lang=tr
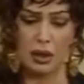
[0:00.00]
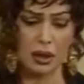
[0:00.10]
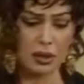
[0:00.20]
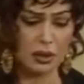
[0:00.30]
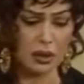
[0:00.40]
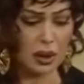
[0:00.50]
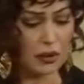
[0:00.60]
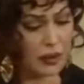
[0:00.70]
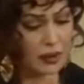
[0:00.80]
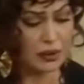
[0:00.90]
Ee,
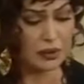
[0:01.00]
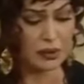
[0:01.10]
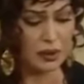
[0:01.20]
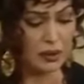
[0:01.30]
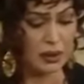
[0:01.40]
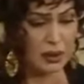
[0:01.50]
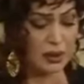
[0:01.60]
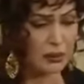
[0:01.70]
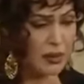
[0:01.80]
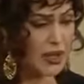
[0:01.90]
evet e,
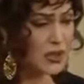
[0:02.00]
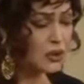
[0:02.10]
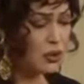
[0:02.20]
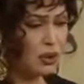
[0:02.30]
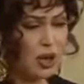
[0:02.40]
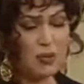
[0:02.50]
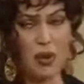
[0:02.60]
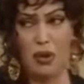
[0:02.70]
bence de öyle